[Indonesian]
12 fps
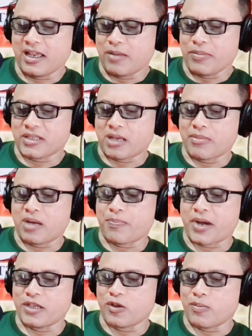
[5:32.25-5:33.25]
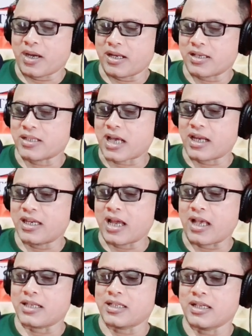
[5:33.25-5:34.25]
Bersama Pak Nyoman
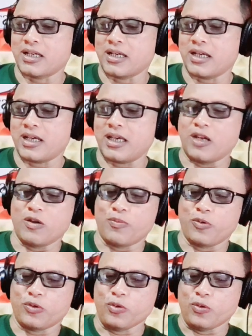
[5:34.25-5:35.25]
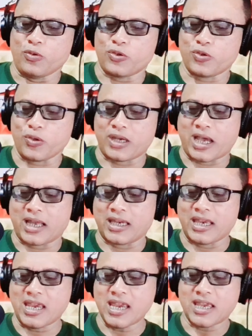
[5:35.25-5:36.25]
Sadiarse, Ilu Putu
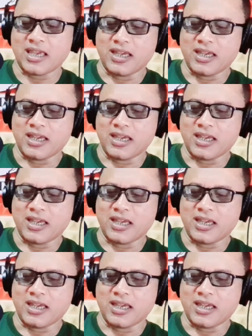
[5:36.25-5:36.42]
Suryani,